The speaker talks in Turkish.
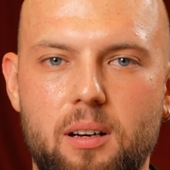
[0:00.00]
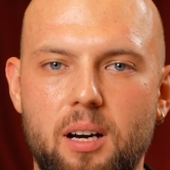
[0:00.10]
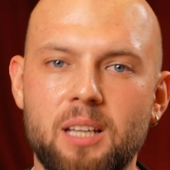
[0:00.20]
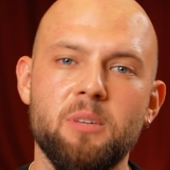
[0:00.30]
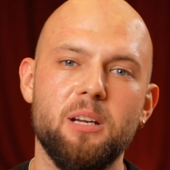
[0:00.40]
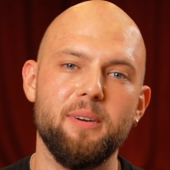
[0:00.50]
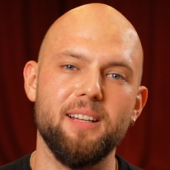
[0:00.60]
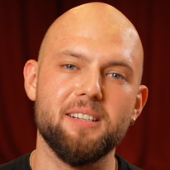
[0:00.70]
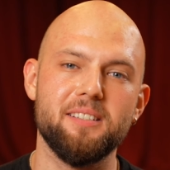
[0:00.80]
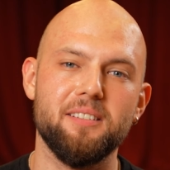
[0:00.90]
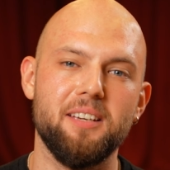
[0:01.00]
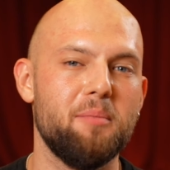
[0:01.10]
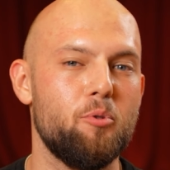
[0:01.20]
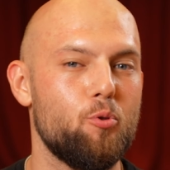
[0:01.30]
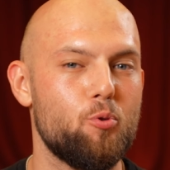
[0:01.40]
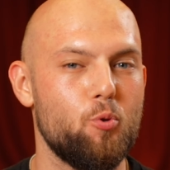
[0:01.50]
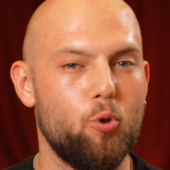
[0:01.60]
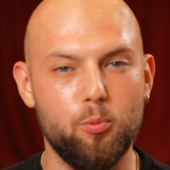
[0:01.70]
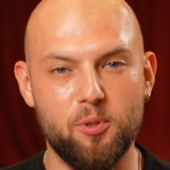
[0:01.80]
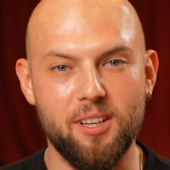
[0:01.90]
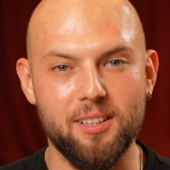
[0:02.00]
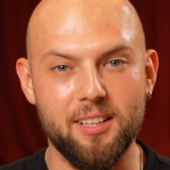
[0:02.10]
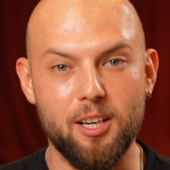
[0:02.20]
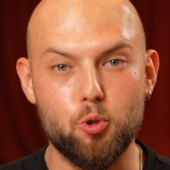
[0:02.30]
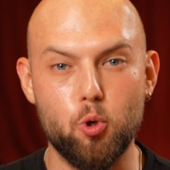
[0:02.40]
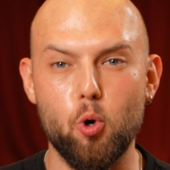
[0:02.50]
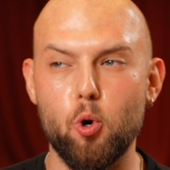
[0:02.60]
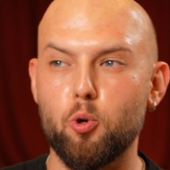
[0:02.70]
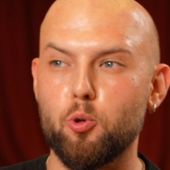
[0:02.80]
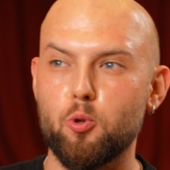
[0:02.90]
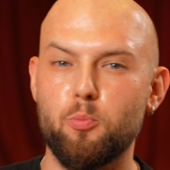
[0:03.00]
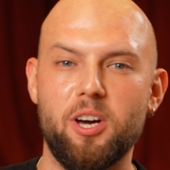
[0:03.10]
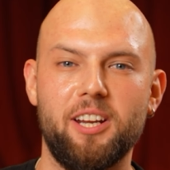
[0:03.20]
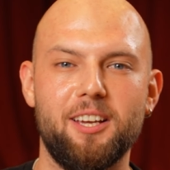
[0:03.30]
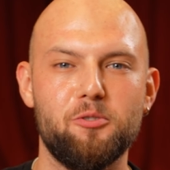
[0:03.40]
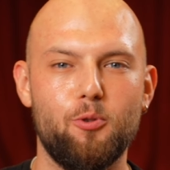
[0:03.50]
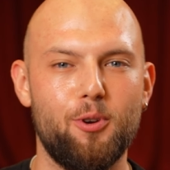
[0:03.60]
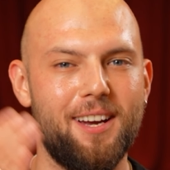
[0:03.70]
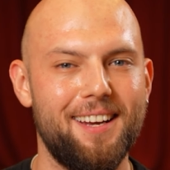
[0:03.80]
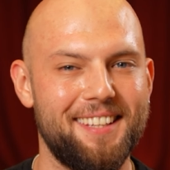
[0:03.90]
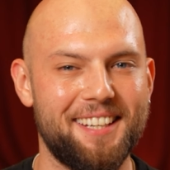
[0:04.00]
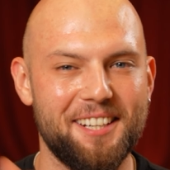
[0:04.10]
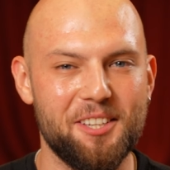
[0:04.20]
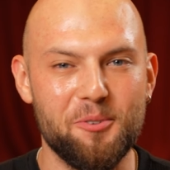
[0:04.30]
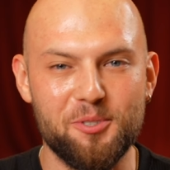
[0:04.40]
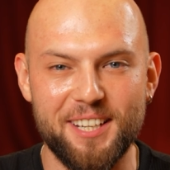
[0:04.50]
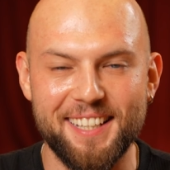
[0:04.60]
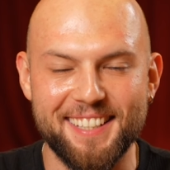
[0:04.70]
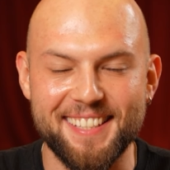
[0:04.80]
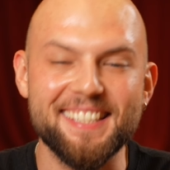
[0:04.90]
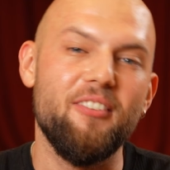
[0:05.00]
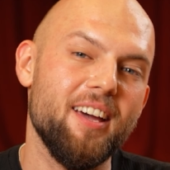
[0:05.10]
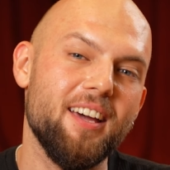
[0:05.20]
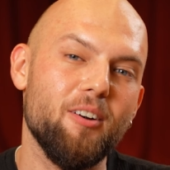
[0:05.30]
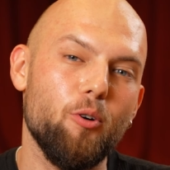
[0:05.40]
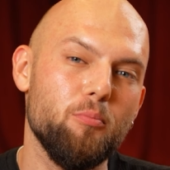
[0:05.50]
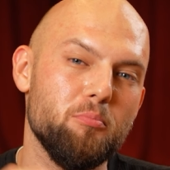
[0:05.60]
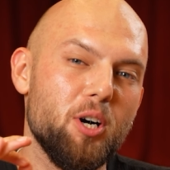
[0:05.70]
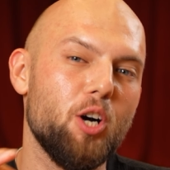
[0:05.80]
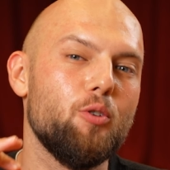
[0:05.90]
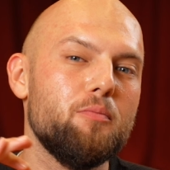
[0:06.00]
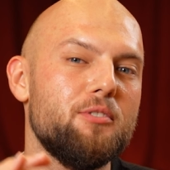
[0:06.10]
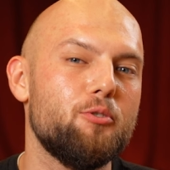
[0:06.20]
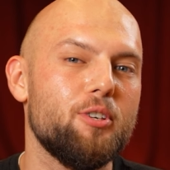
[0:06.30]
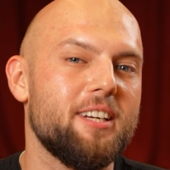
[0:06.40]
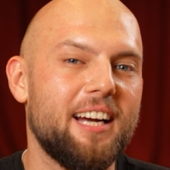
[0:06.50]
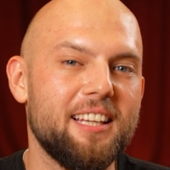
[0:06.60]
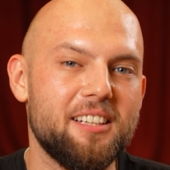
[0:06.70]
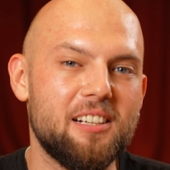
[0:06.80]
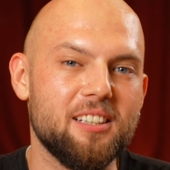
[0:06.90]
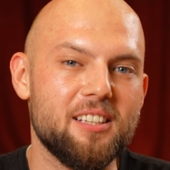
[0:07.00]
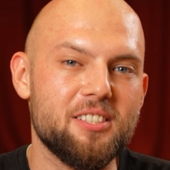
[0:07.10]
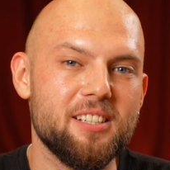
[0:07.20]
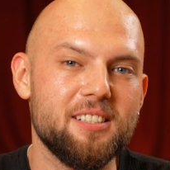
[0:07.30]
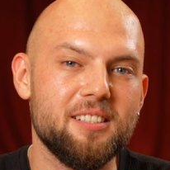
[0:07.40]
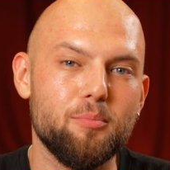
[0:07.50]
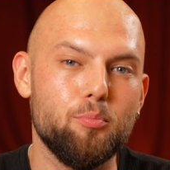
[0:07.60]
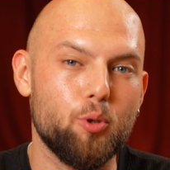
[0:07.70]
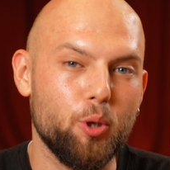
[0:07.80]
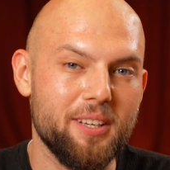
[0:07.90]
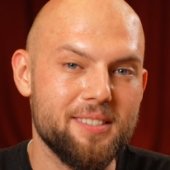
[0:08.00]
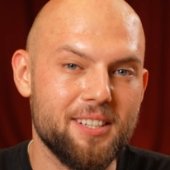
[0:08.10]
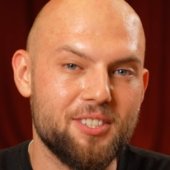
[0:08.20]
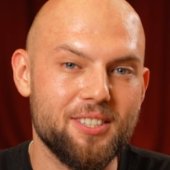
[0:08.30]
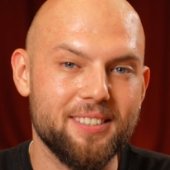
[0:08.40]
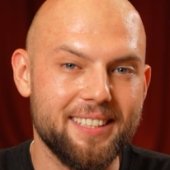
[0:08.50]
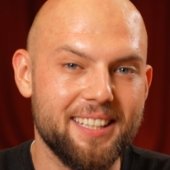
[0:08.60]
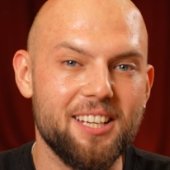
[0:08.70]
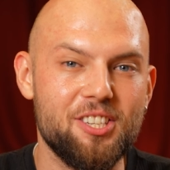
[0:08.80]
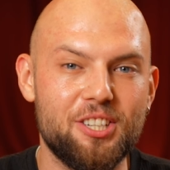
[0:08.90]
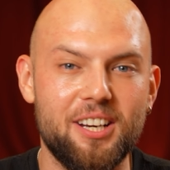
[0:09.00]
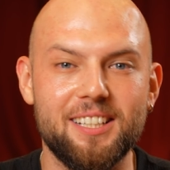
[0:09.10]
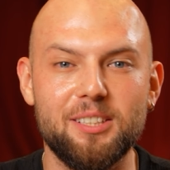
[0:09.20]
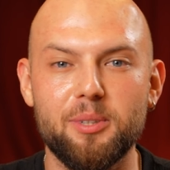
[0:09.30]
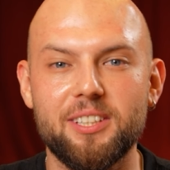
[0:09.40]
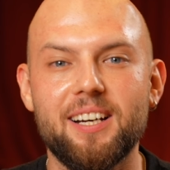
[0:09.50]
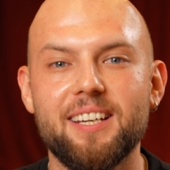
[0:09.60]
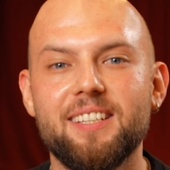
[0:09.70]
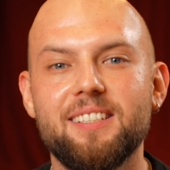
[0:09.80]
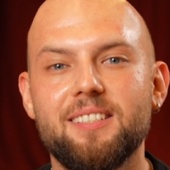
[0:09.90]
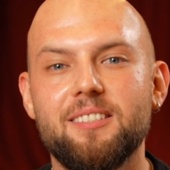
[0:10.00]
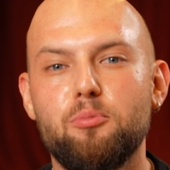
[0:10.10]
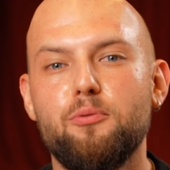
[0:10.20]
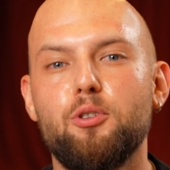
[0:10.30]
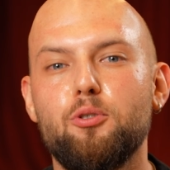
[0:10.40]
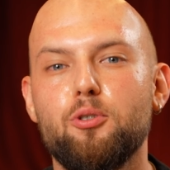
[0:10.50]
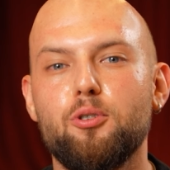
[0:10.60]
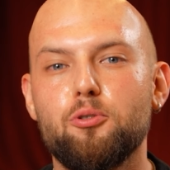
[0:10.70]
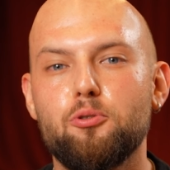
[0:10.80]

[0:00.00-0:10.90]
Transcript: Hanımlar beyler Emre Dursun YouTube kanalına çok uzun bir aradan sonra tekrardan hoş geldiniz. Ve o malum videoya geldik arkadaşlar protest saçı neden çıkardığıma dair bu video